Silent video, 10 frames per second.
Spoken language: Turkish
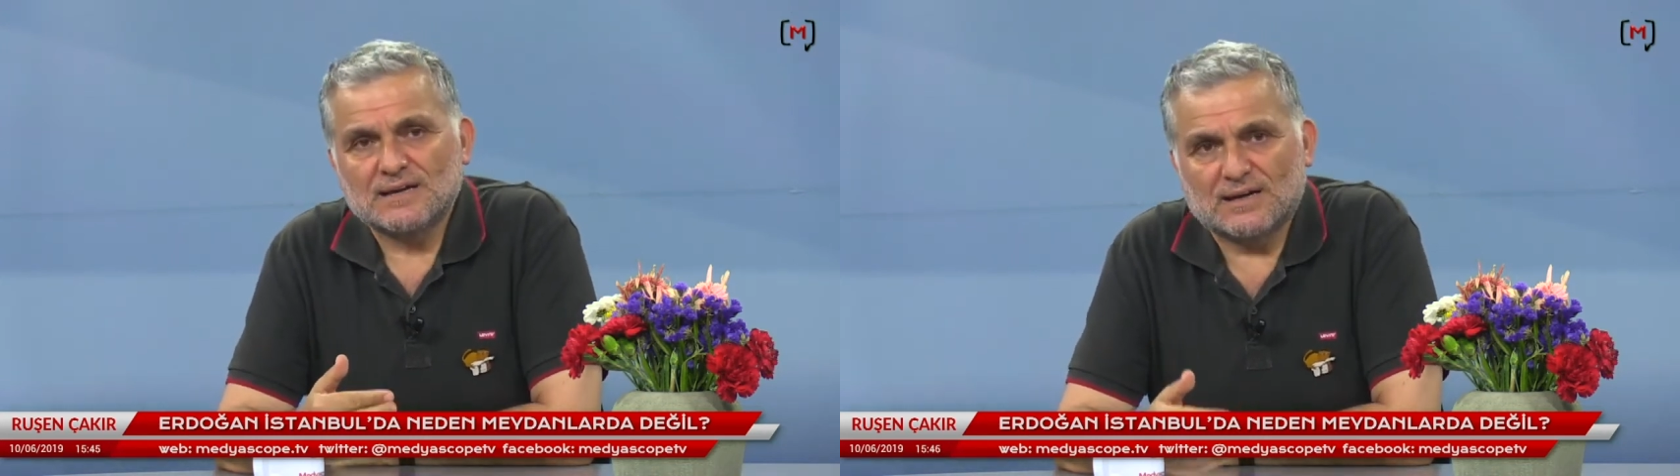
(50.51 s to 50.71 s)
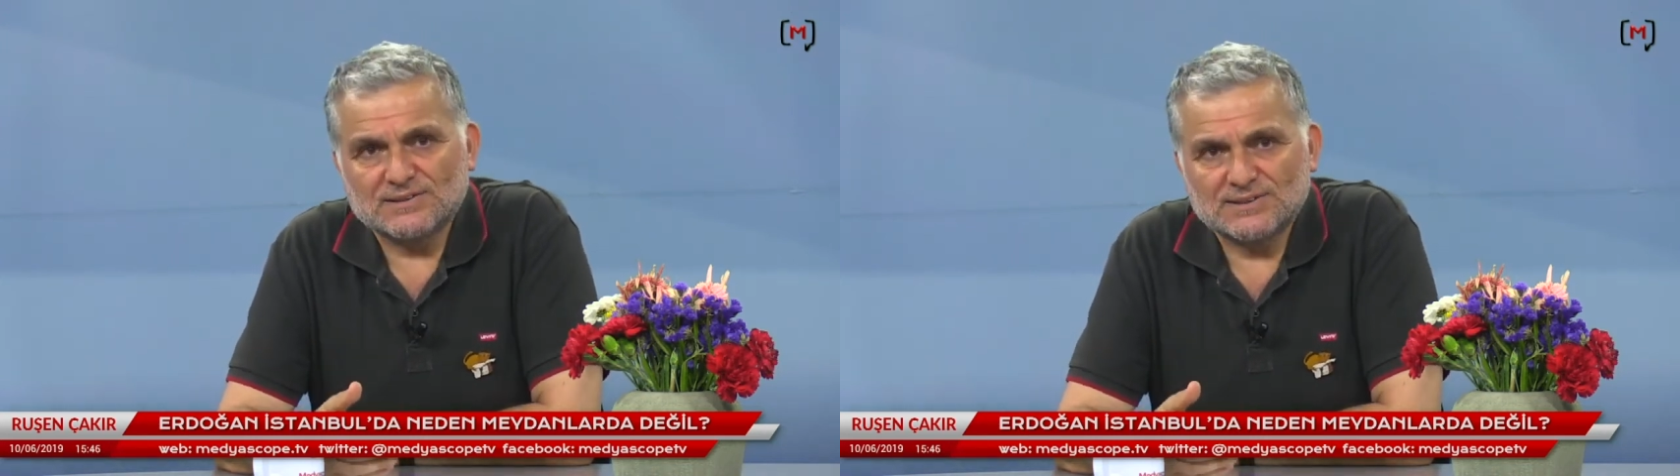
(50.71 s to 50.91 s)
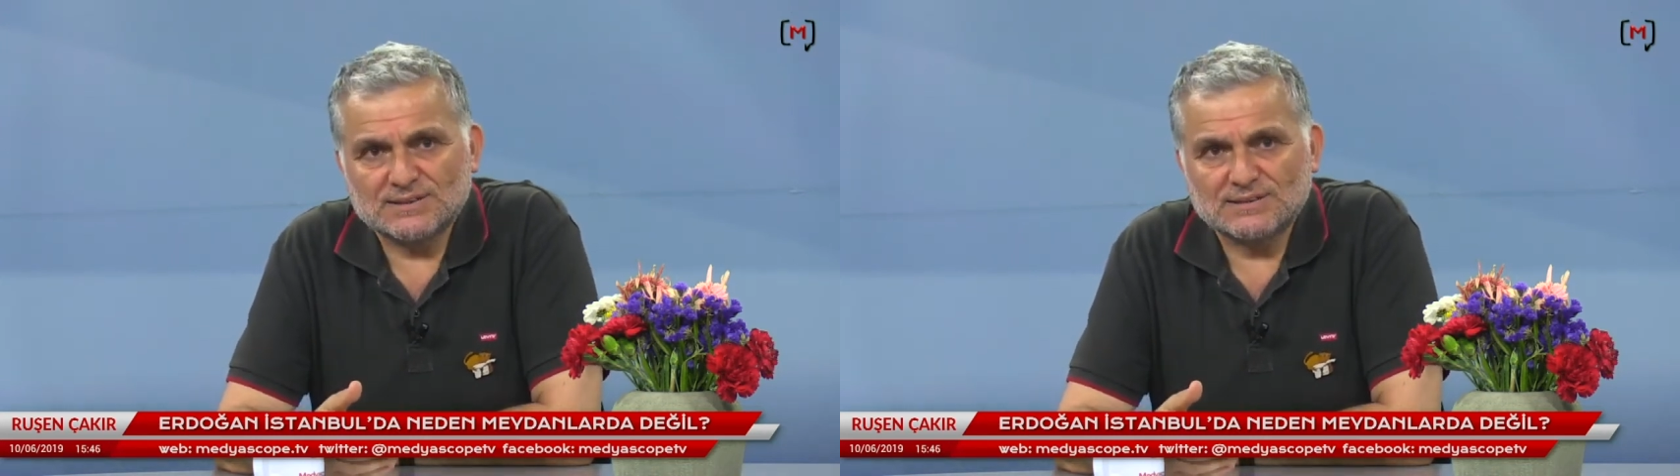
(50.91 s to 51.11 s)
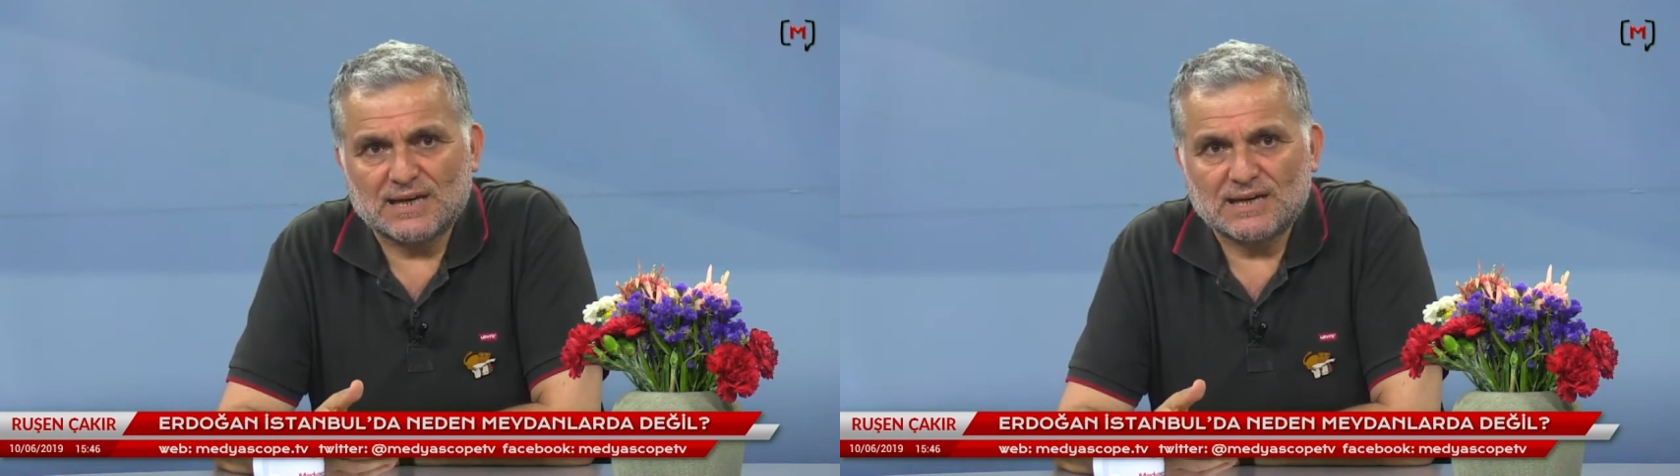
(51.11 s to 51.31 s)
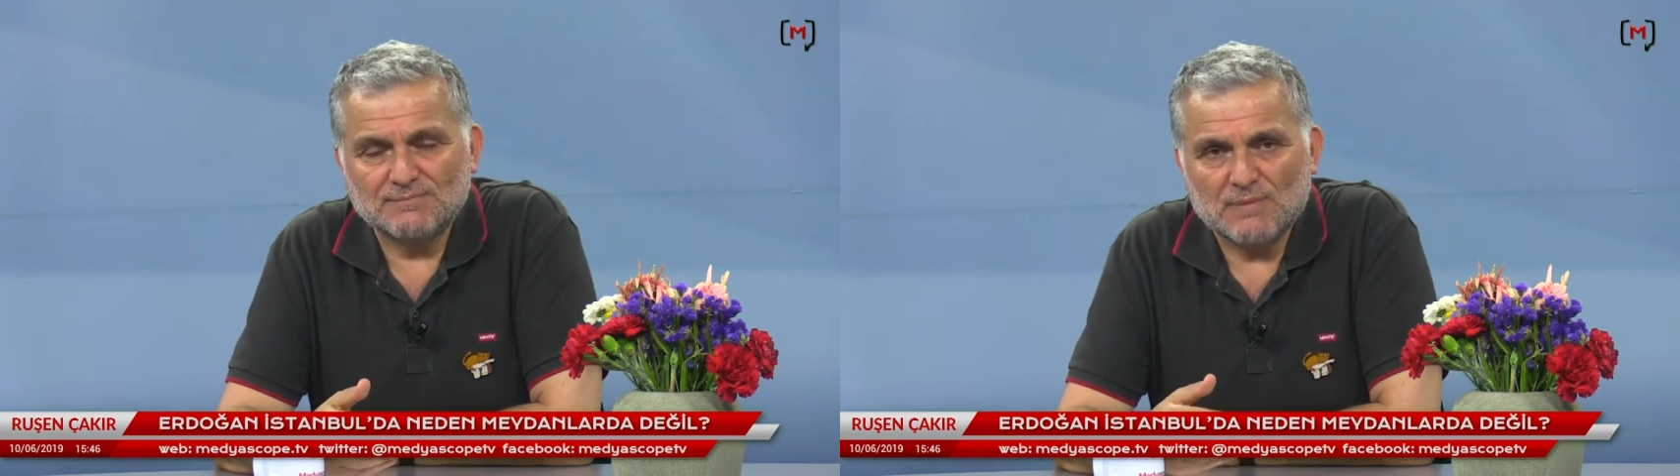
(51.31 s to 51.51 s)

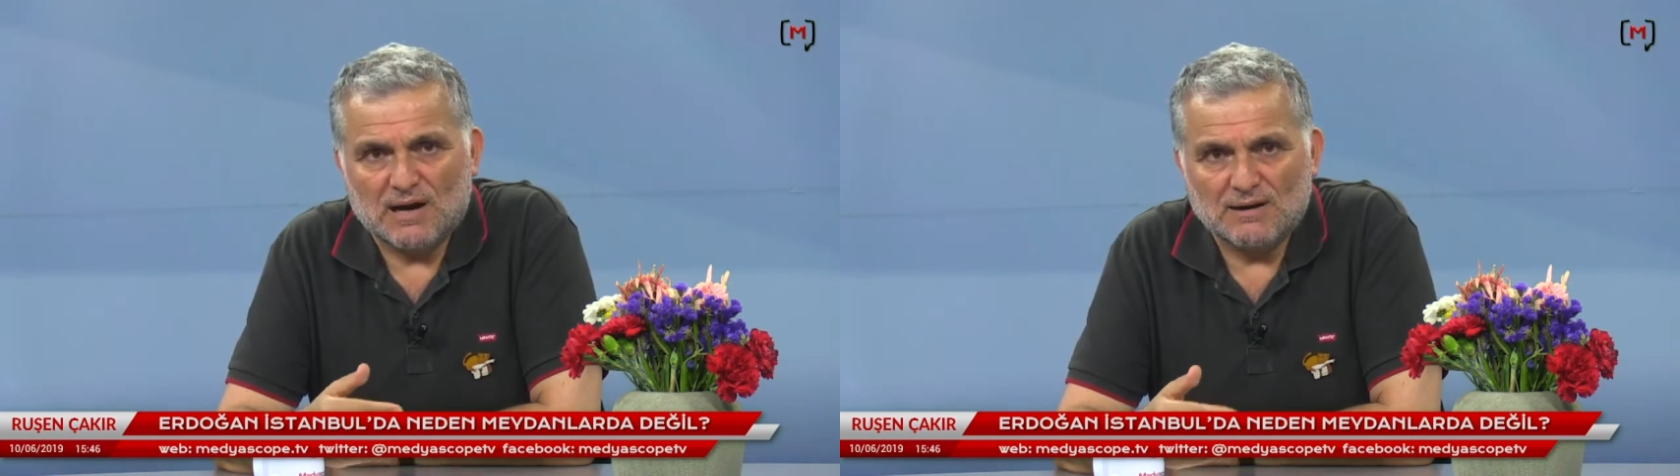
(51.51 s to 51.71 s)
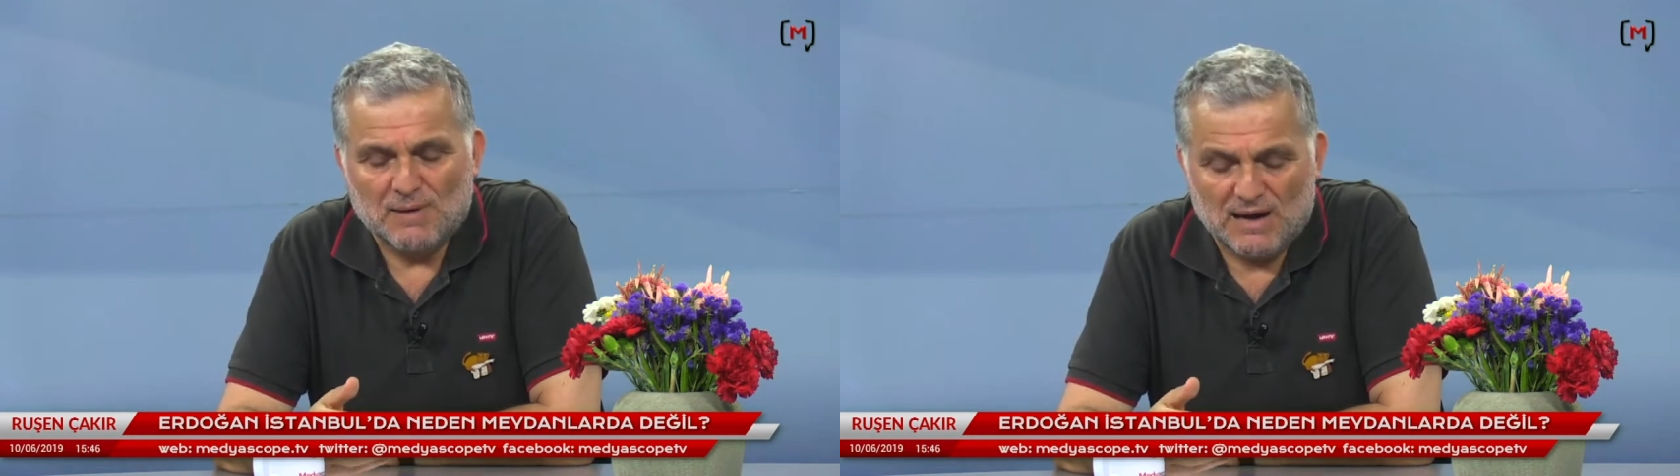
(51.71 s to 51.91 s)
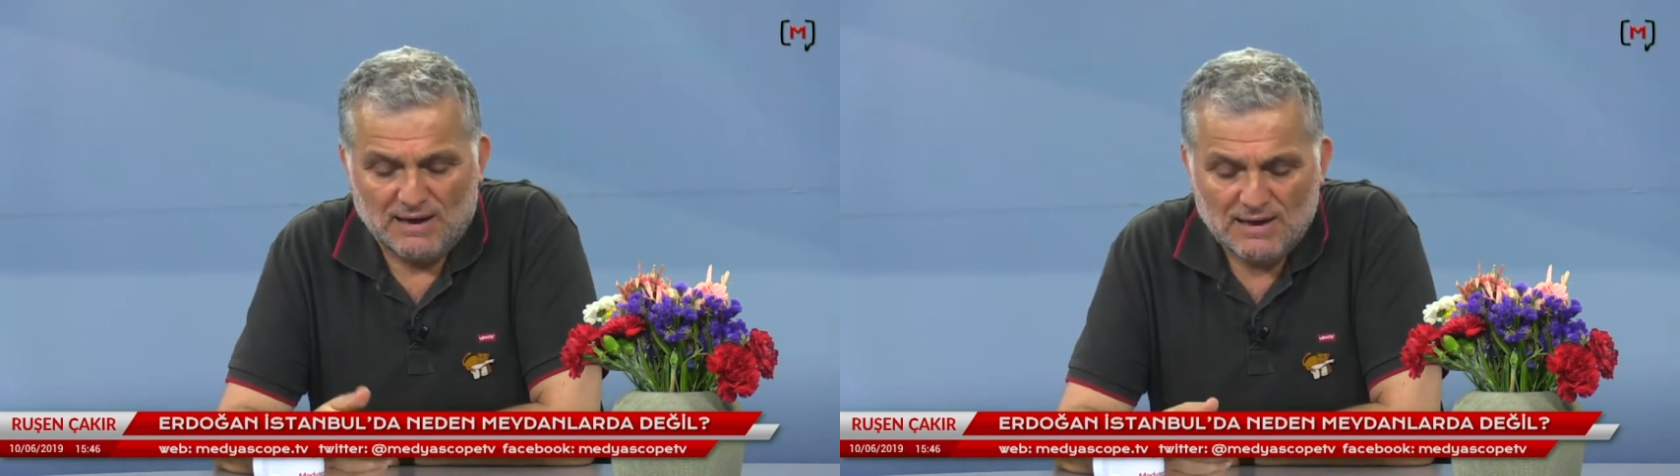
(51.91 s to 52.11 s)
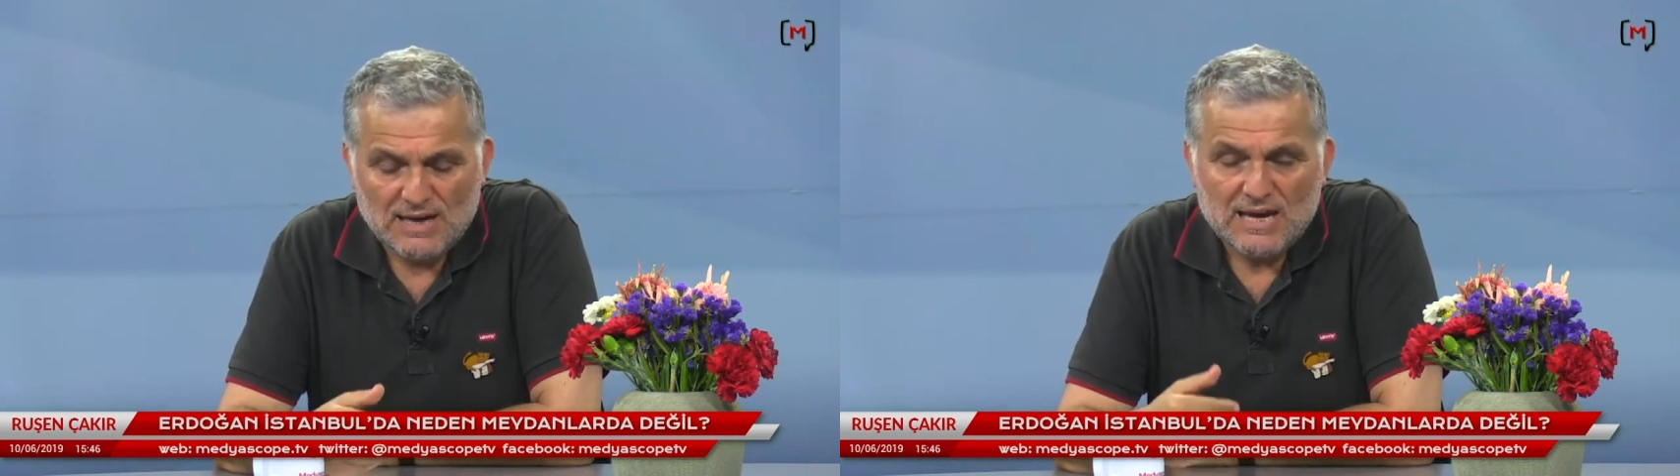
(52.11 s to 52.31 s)
kanısındayım ama